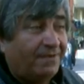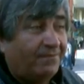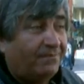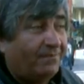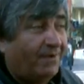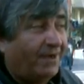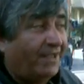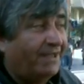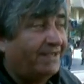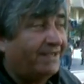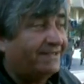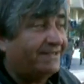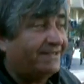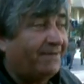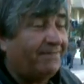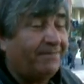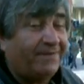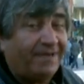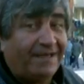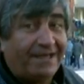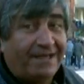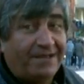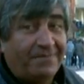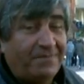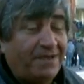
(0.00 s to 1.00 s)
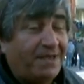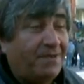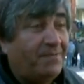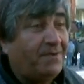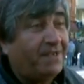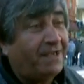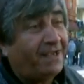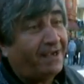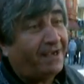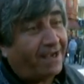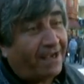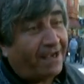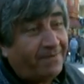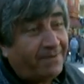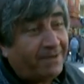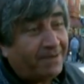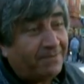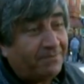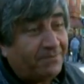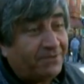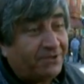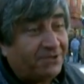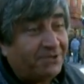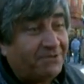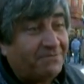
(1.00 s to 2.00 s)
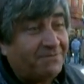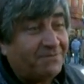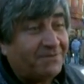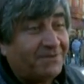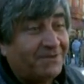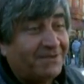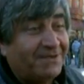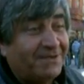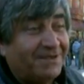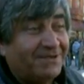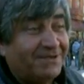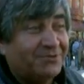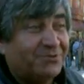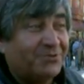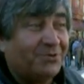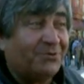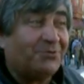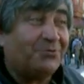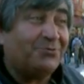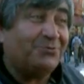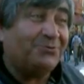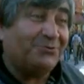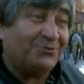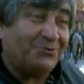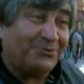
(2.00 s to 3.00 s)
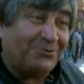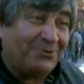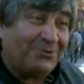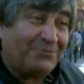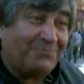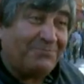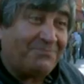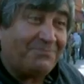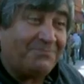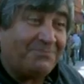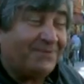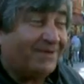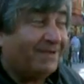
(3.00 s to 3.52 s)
Maalesef elemeyi bile kaybetmişim. Çok üzüldüm.